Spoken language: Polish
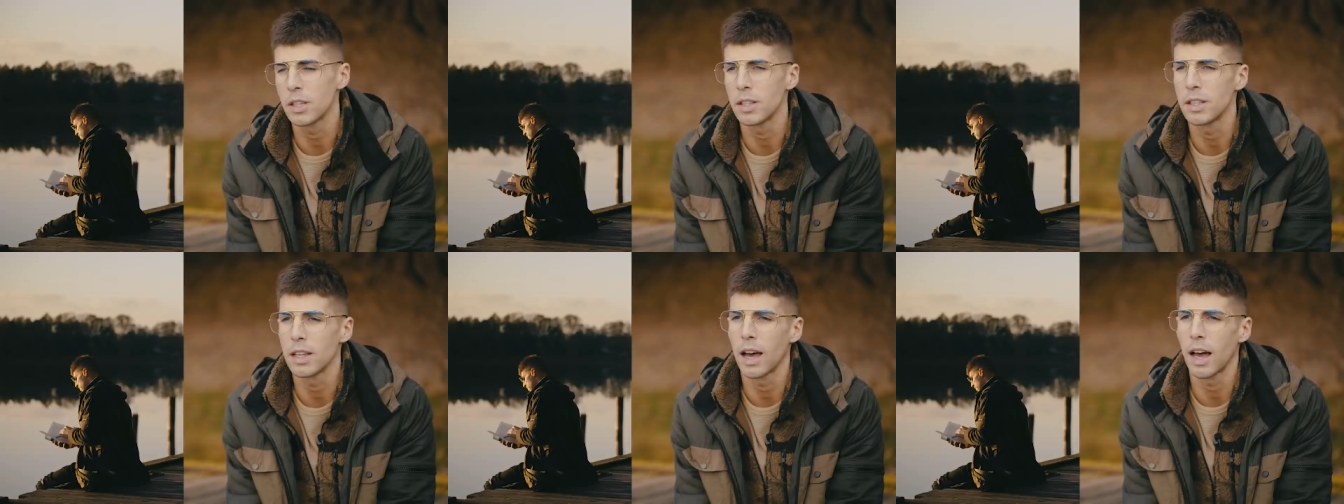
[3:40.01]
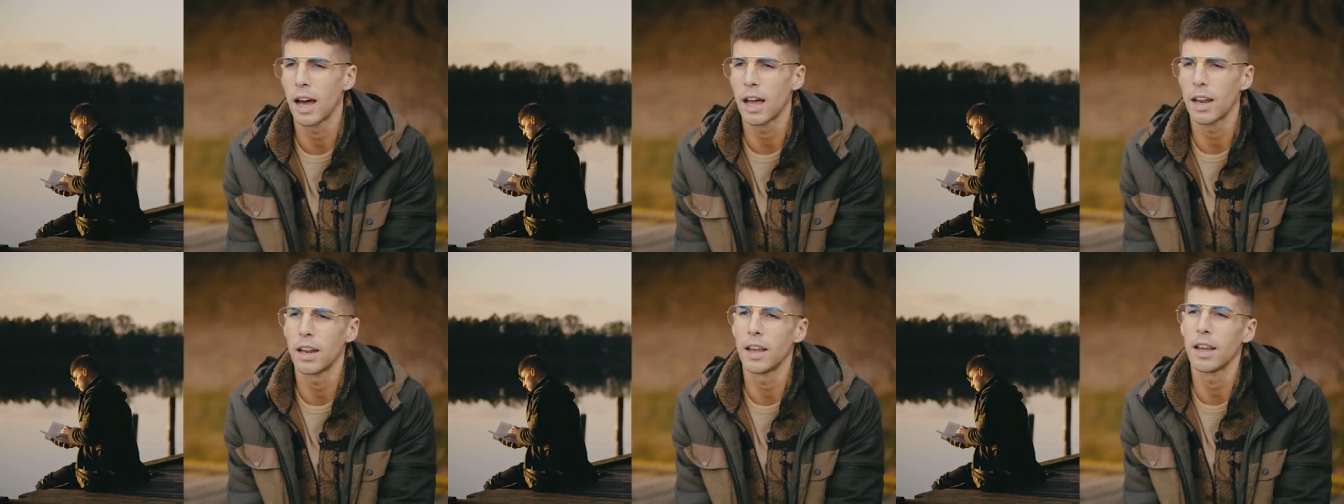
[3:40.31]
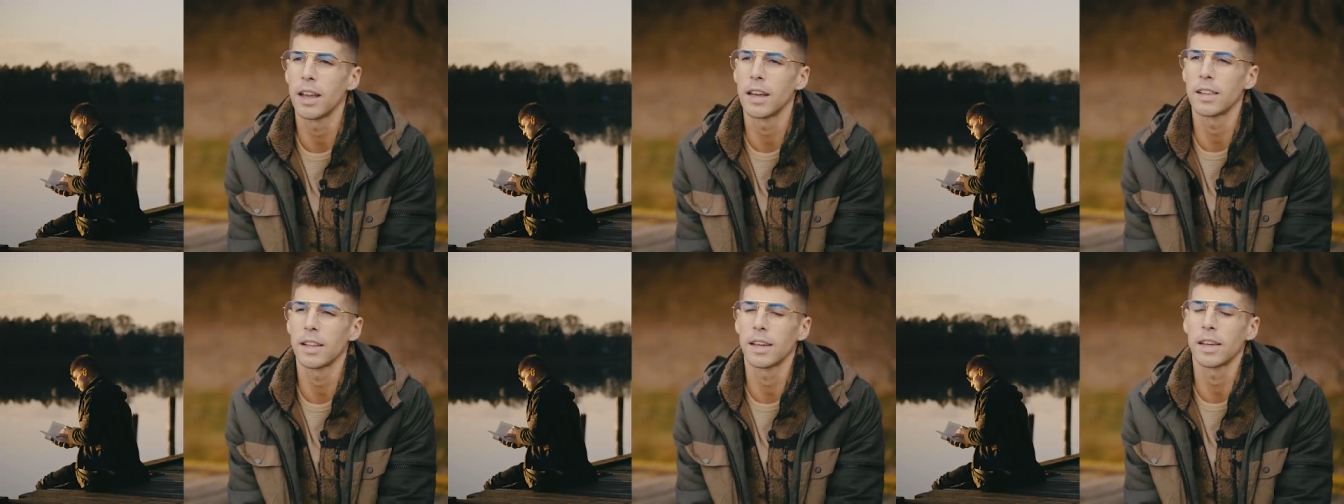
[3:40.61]

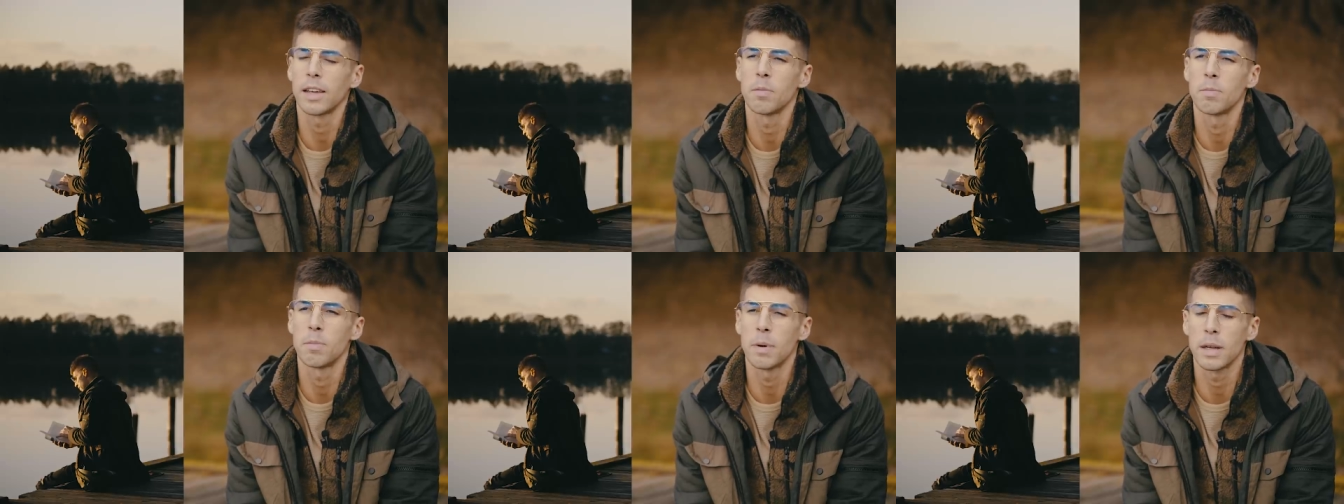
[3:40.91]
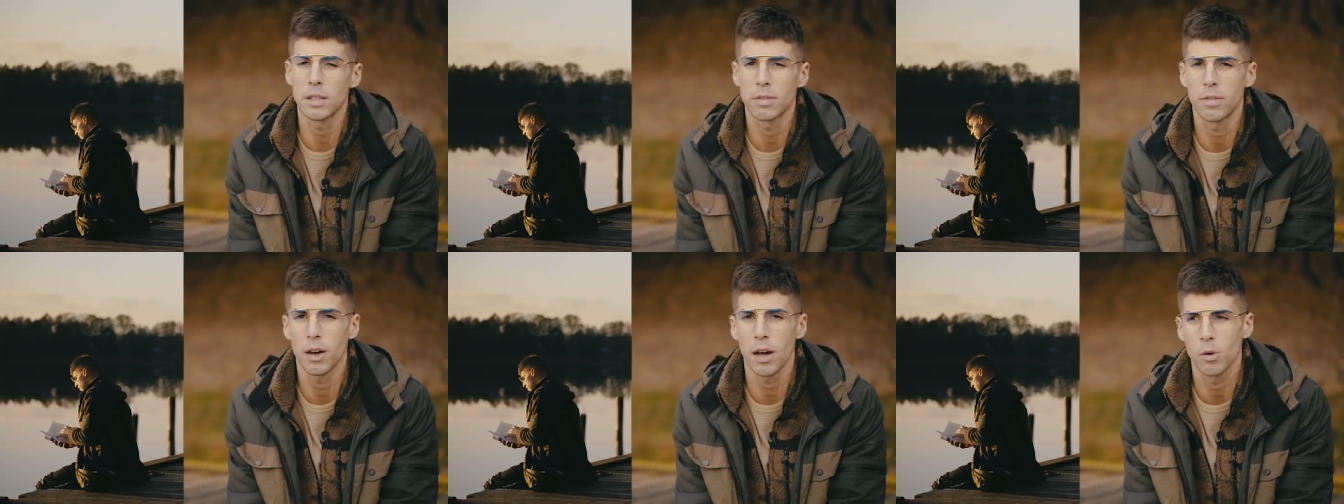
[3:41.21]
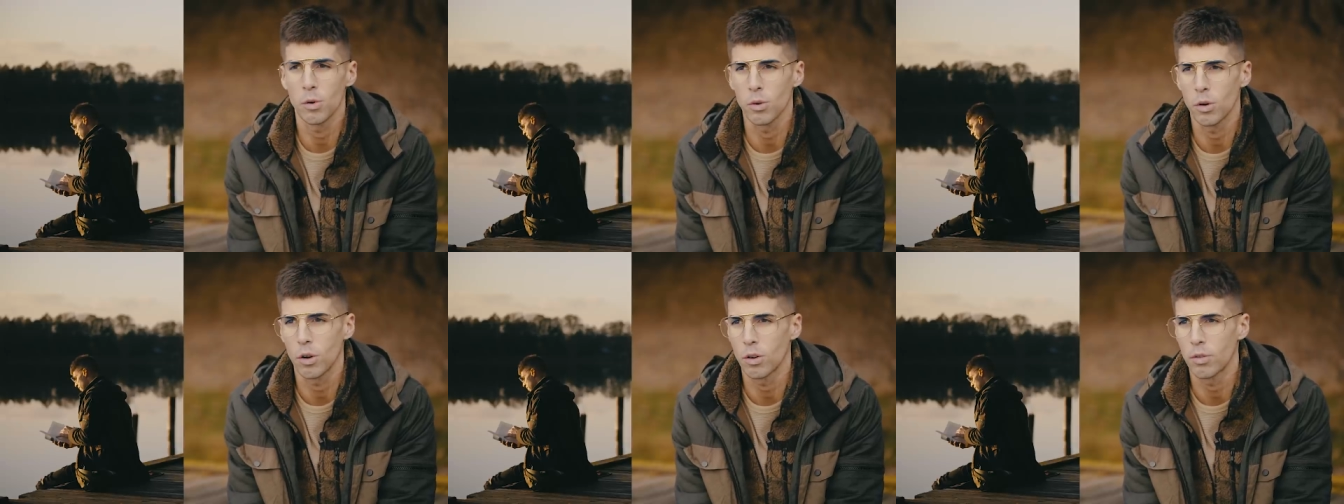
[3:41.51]
idealnej, takiej
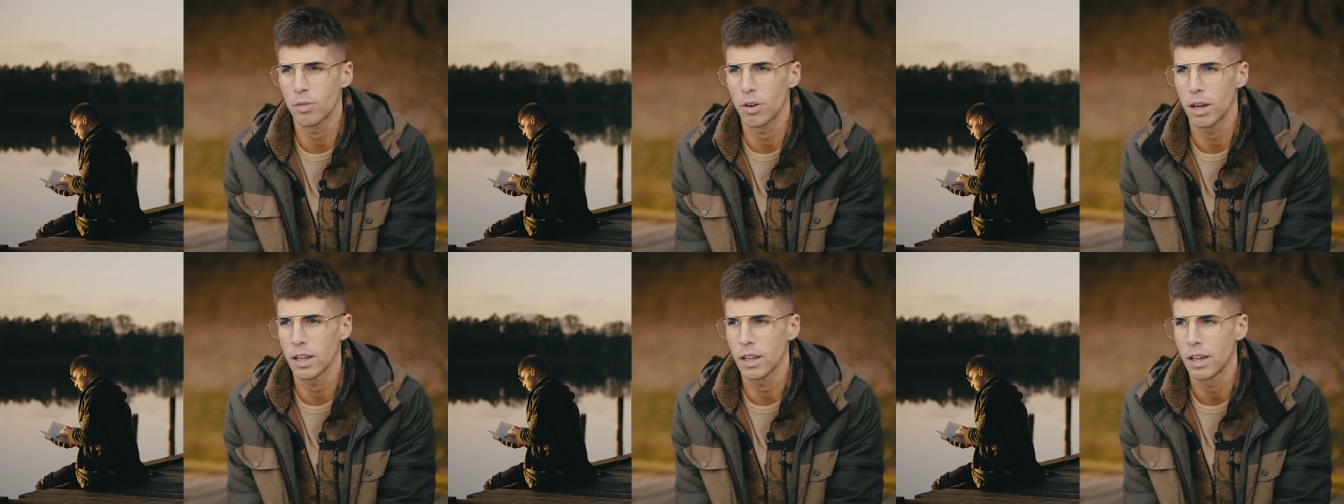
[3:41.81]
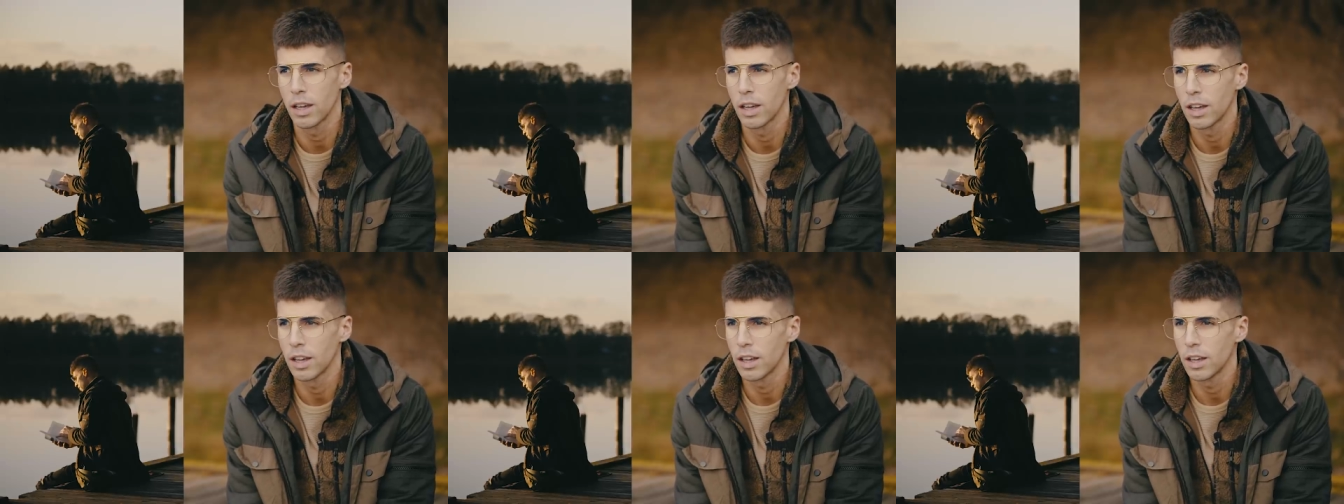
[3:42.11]
bezwarunkowej,